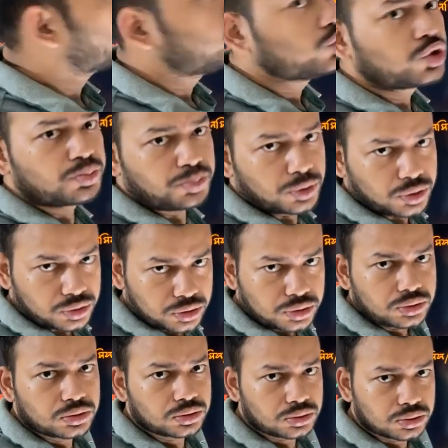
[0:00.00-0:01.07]
ওস্পোর
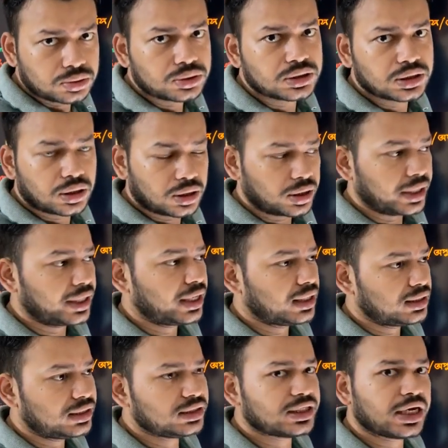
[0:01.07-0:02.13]
অনেক
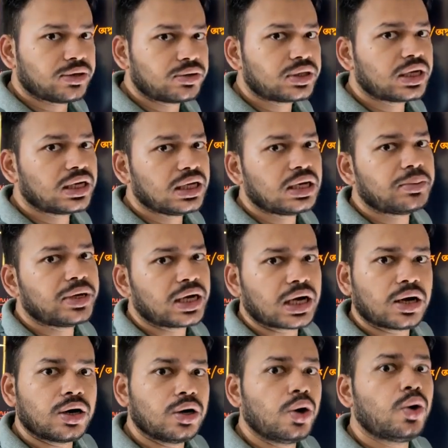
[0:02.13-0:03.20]
ক্ষেত্রে জায়গোটকে কী নামে
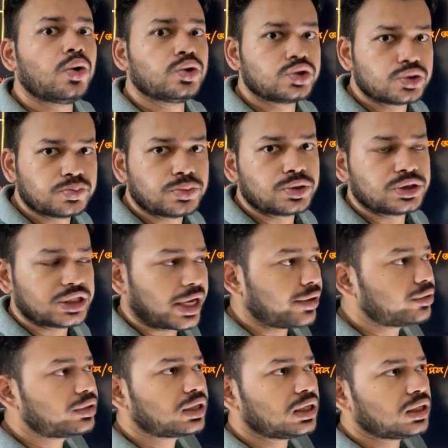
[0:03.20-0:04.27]
ডাকা হয় ওস্পোর
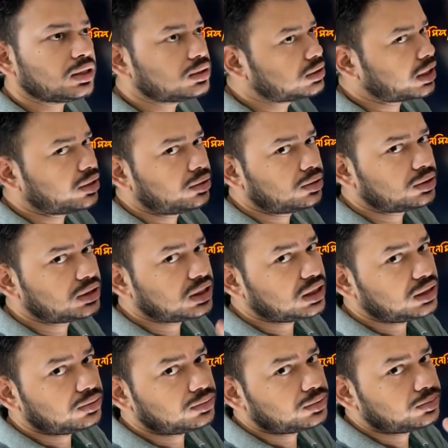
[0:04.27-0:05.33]
জায়গোট কি জায়গোট হচ্ছে
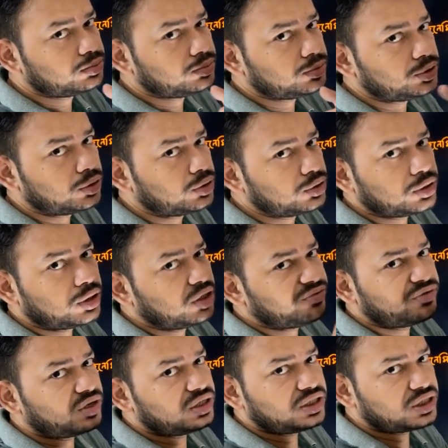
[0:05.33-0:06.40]
জননের
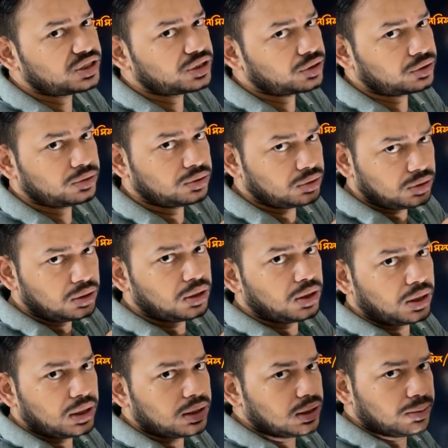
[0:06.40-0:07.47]
ফলে সৃষ্ট
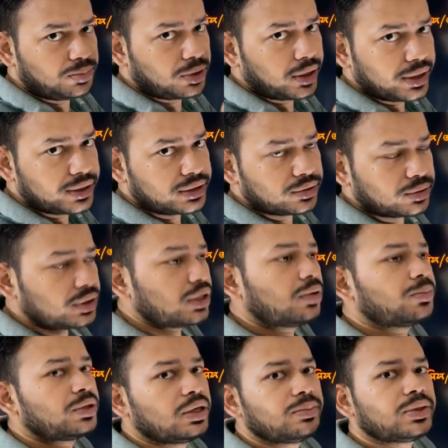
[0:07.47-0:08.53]
ডিপ্লয়েড ওটার
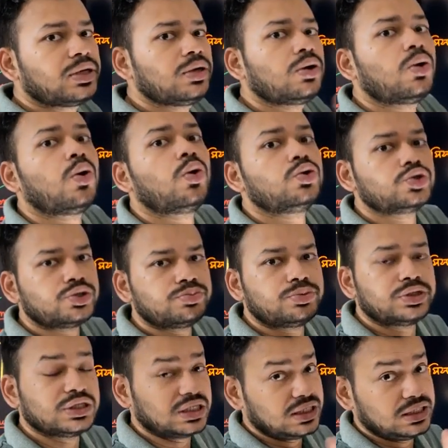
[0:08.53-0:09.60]
অপর নাম কি
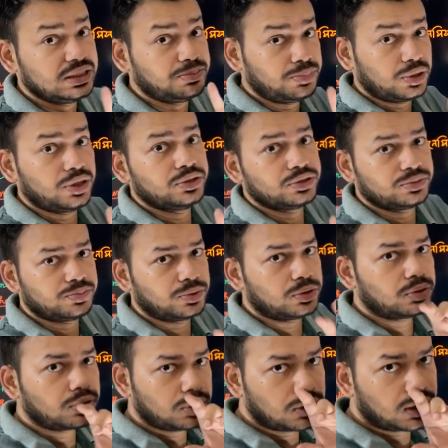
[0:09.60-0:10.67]
ওস্পোর যেটা ডিপ্লয়েড স্পোর
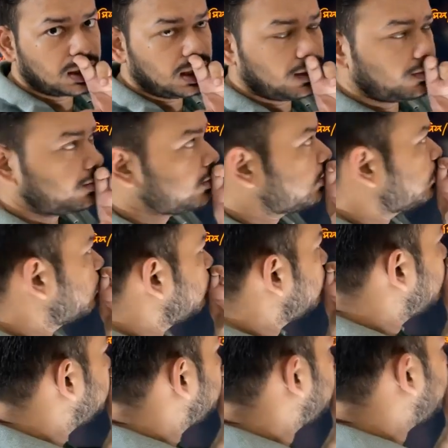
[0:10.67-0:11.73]
ওকে
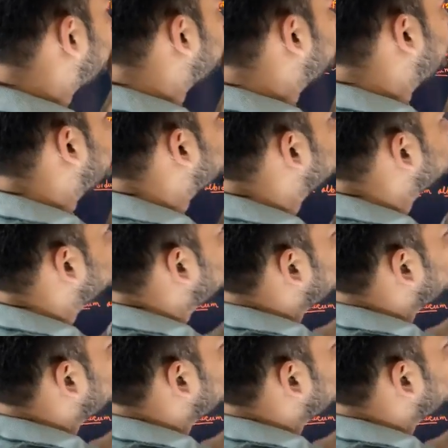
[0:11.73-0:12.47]
তো এখন দেখো